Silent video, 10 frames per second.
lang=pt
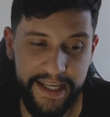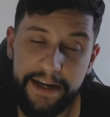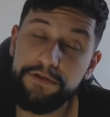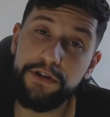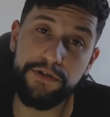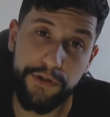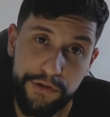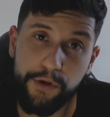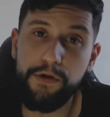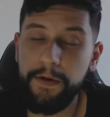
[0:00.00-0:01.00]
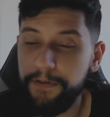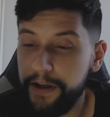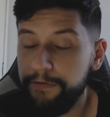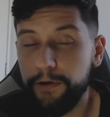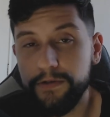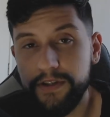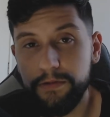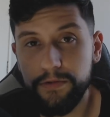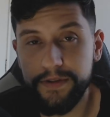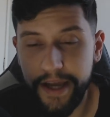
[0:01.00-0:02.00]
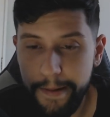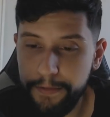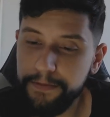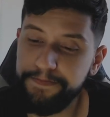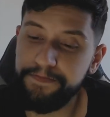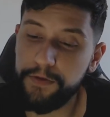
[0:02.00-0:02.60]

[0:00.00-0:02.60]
E aí os outros dois gols, como eu falei, foi no segundo tempo.